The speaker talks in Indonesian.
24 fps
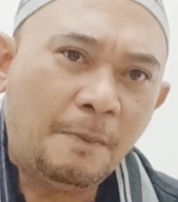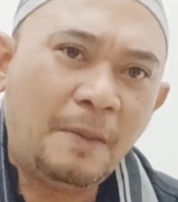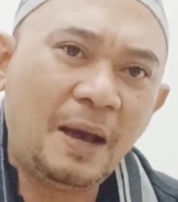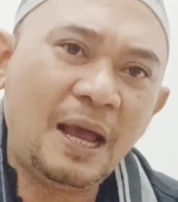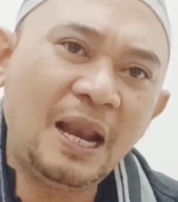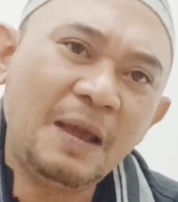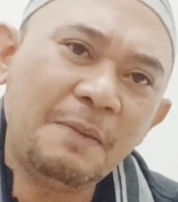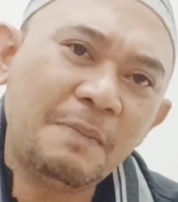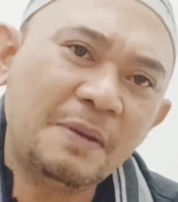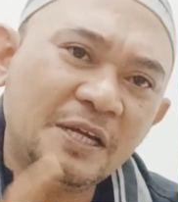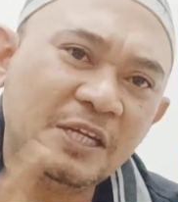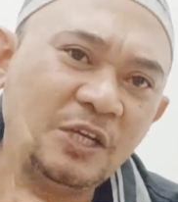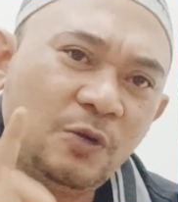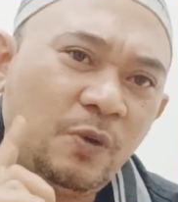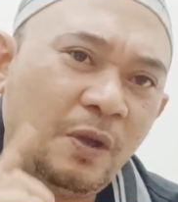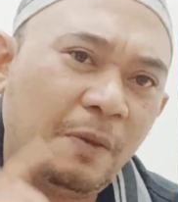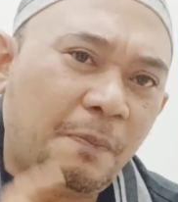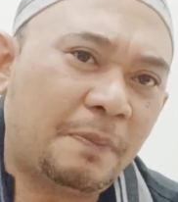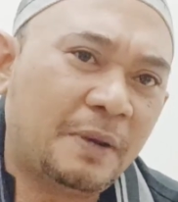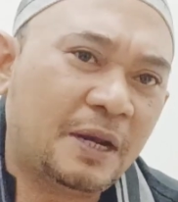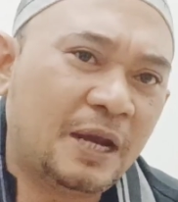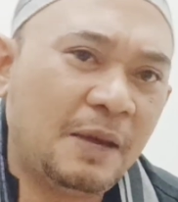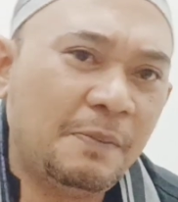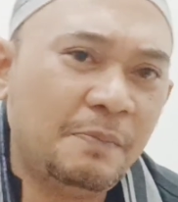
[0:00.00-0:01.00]
Malah Bang
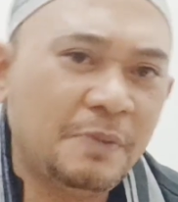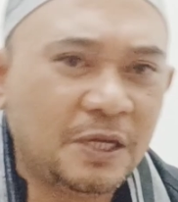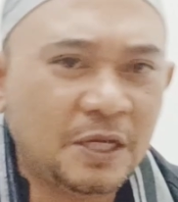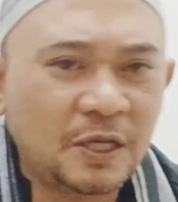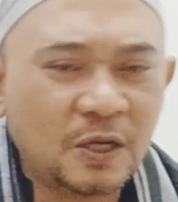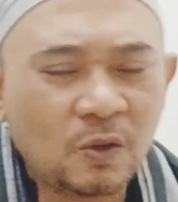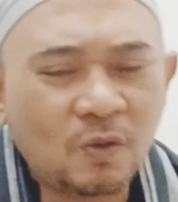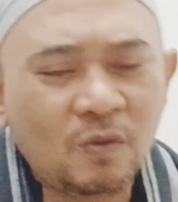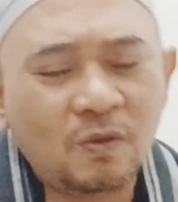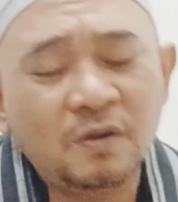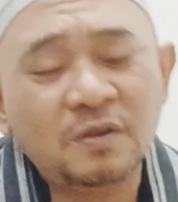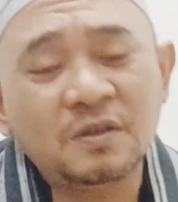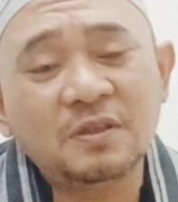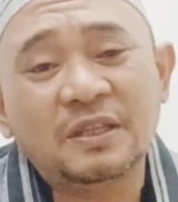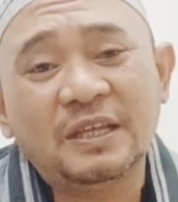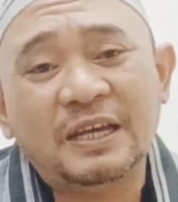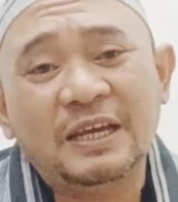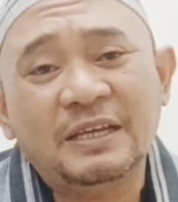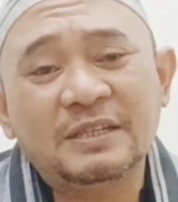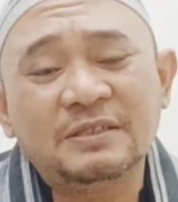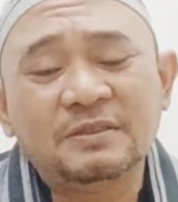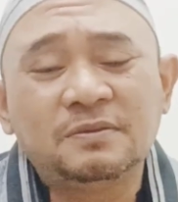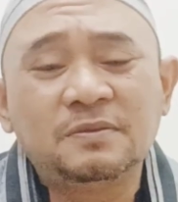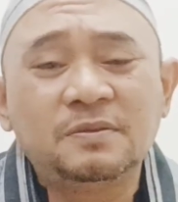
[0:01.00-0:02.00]
Giwir pernah bikin
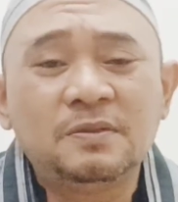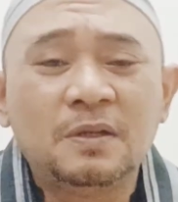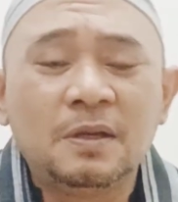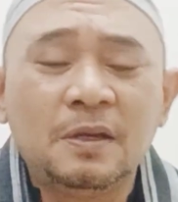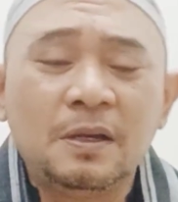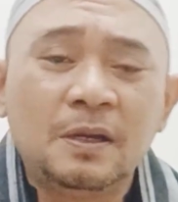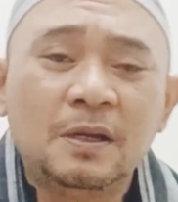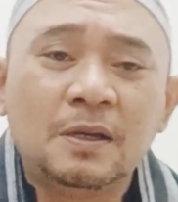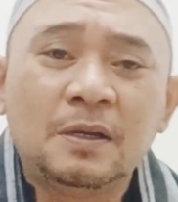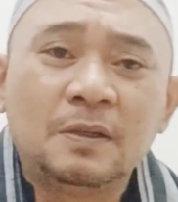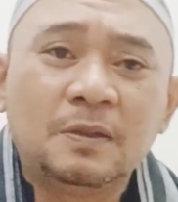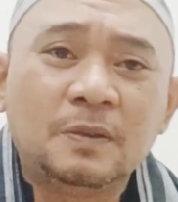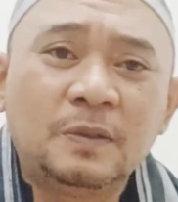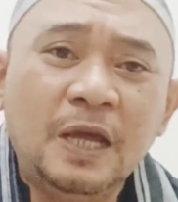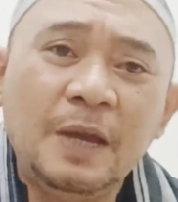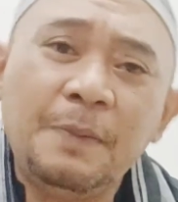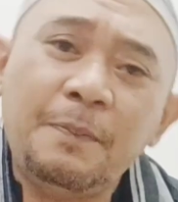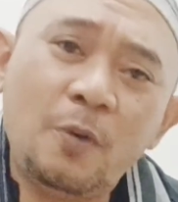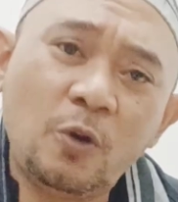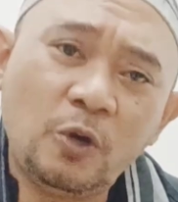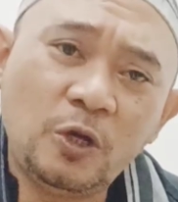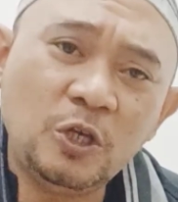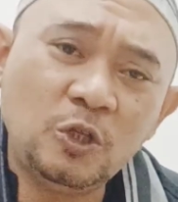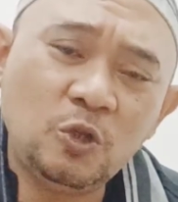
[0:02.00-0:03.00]
konten
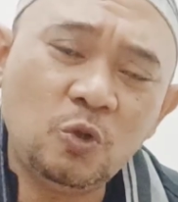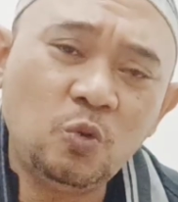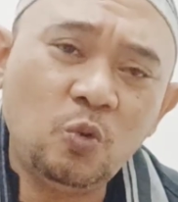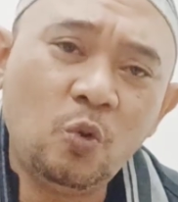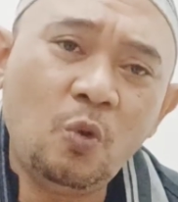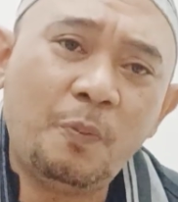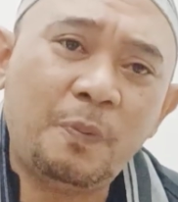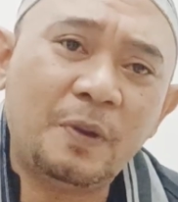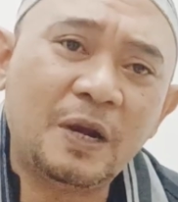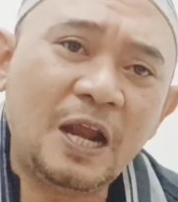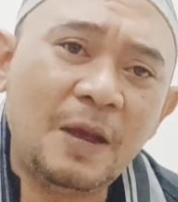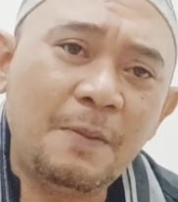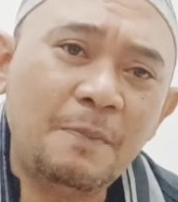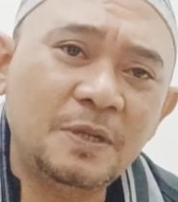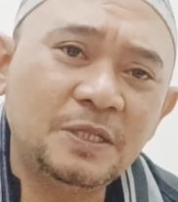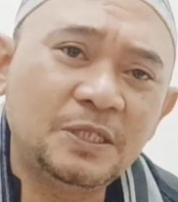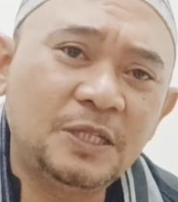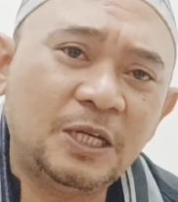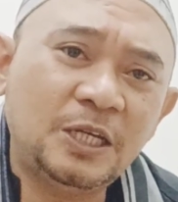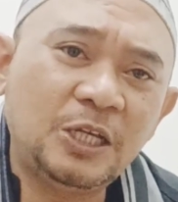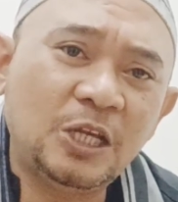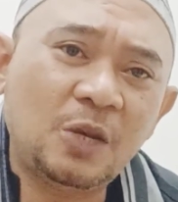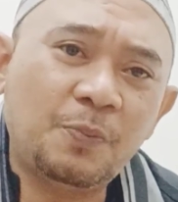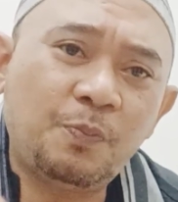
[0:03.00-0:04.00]
Depok itu dulu pernah
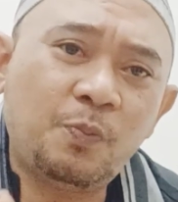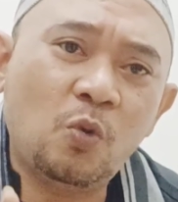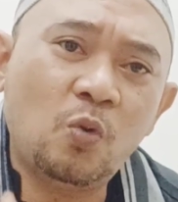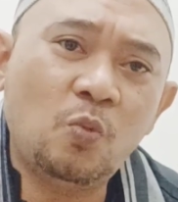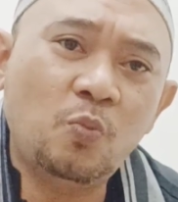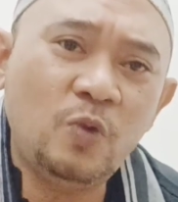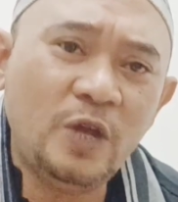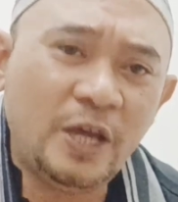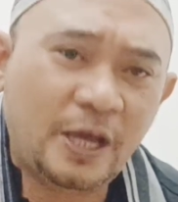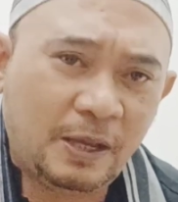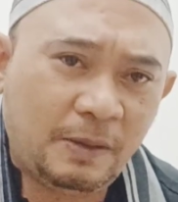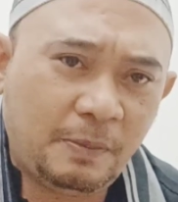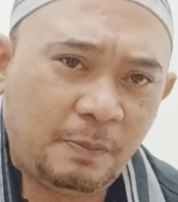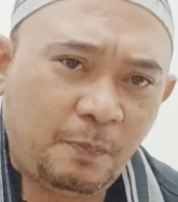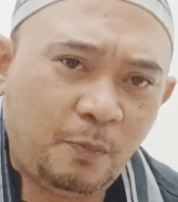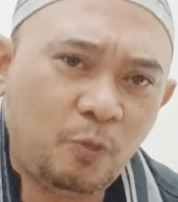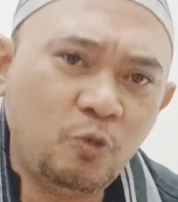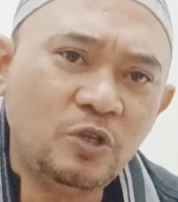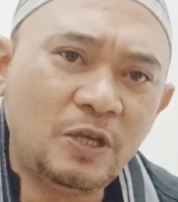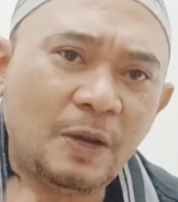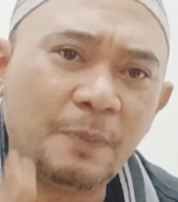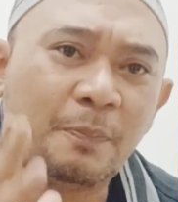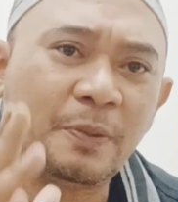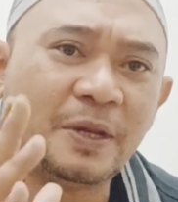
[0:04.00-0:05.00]
menjadi republik,
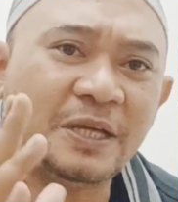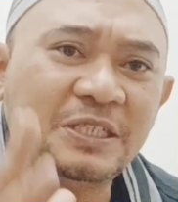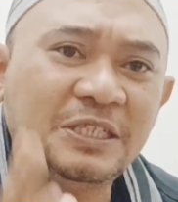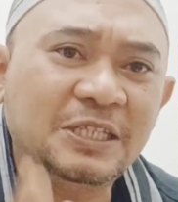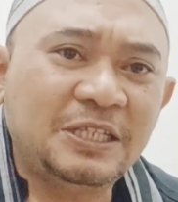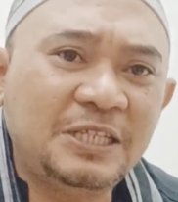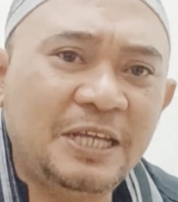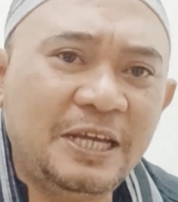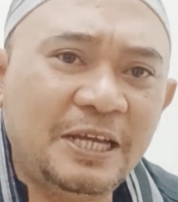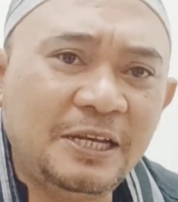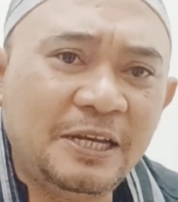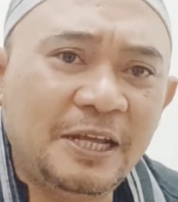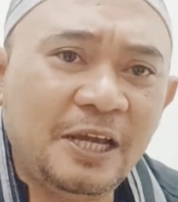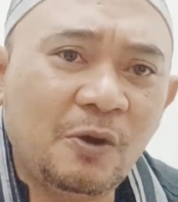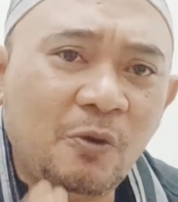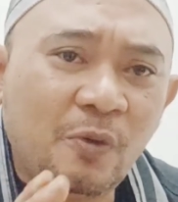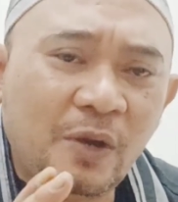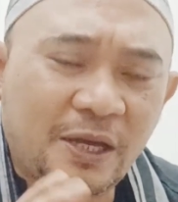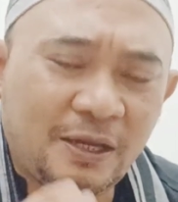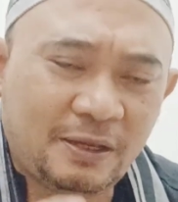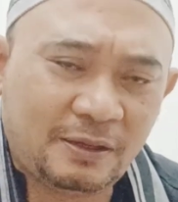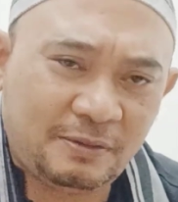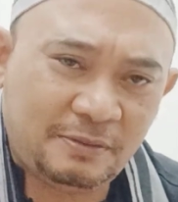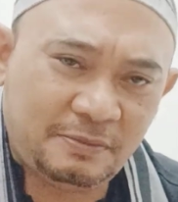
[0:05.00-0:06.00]
punya presiden
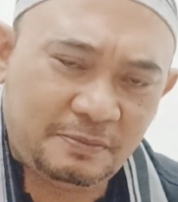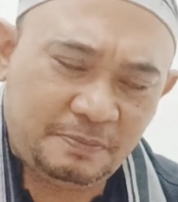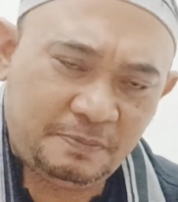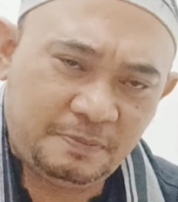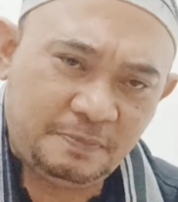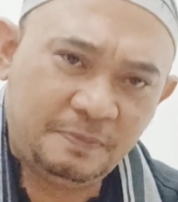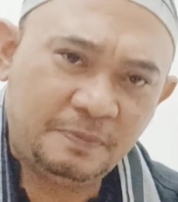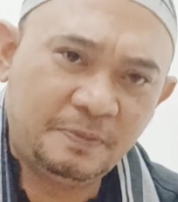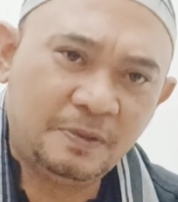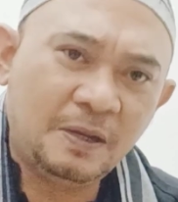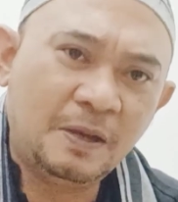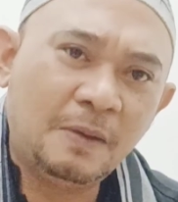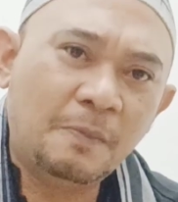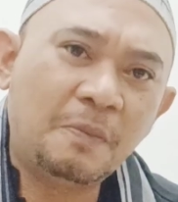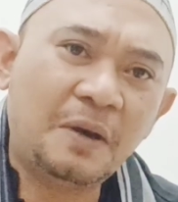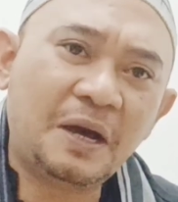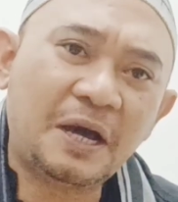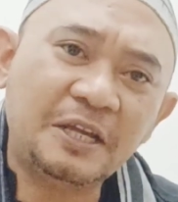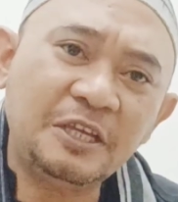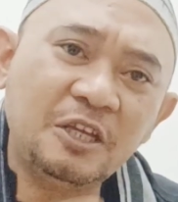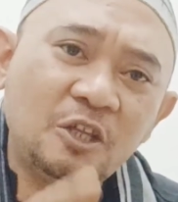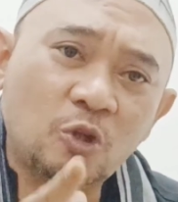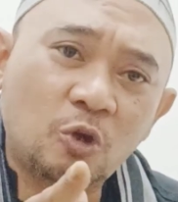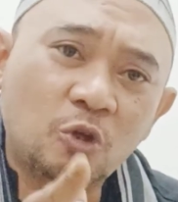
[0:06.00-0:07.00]
dewek.
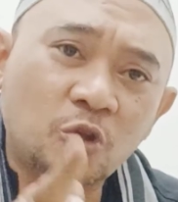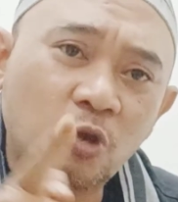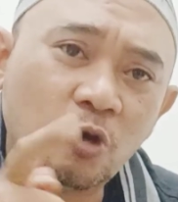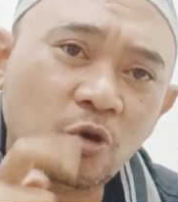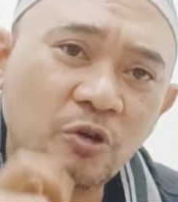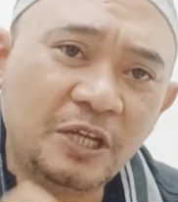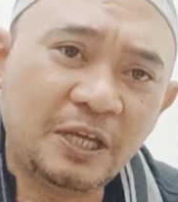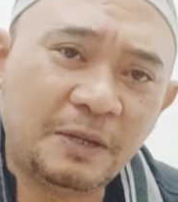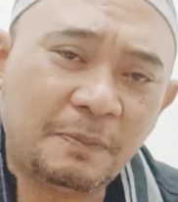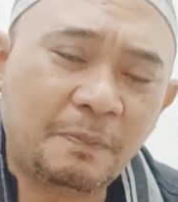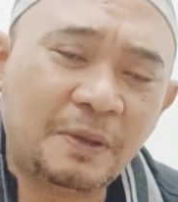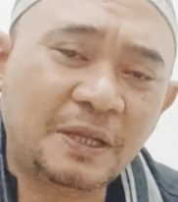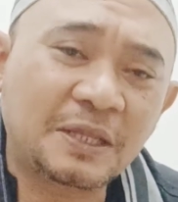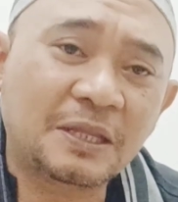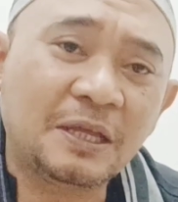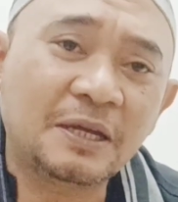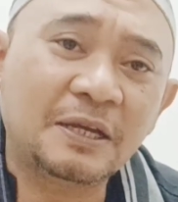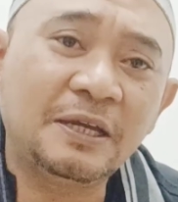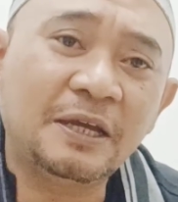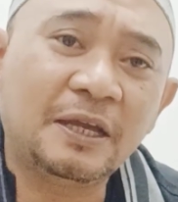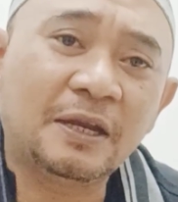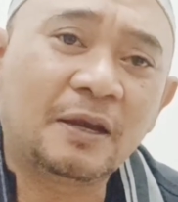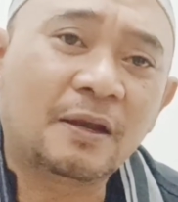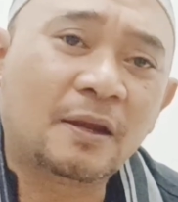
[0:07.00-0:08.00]
Makanya tontonin,
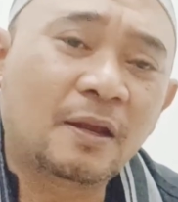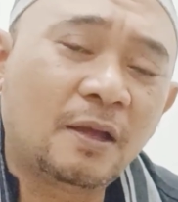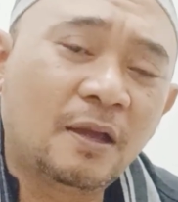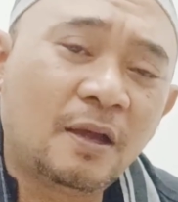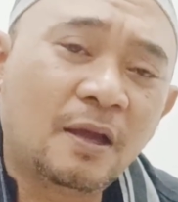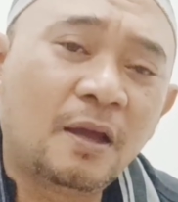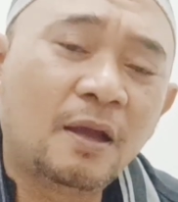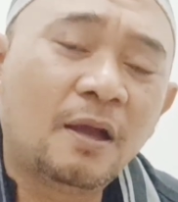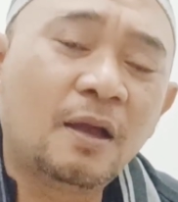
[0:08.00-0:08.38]
pantengin